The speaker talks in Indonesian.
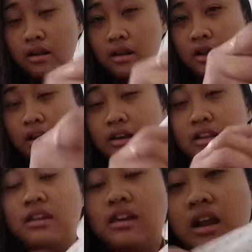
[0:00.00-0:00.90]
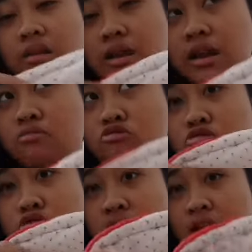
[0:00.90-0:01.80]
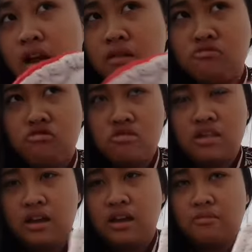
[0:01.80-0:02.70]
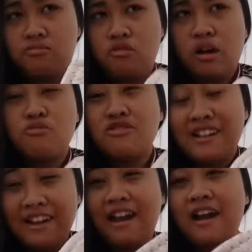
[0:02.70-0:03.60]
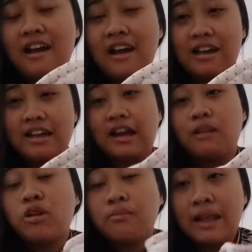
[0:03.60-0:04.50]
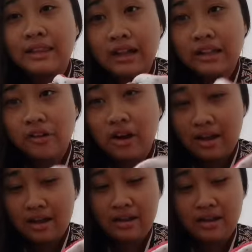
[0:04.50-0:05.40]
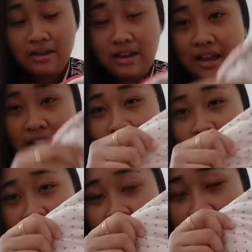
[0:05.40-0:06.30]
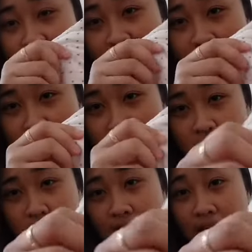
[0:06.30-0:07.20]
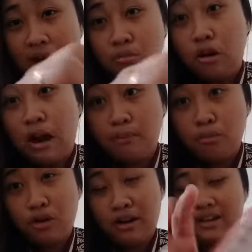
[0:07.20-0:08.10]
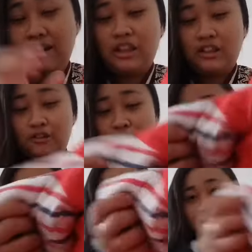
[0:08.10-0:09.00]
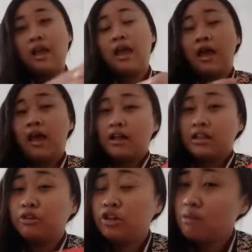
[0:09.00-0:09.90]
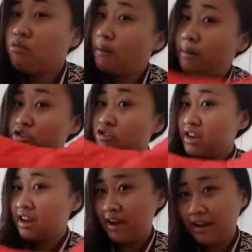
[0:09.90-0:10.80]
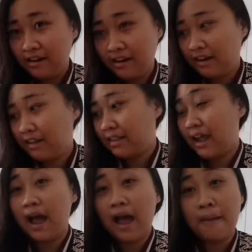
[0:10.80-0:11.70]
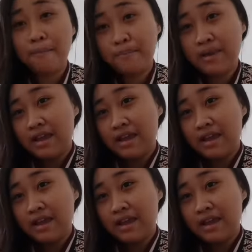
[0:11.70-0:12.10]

di sini dalamnya ada busa busa bukan busa ya yang kayak buat bantal tau nggak nah kayak kapuk-kapuk gitu sebetulnya bukan bajunya yang aneh tapi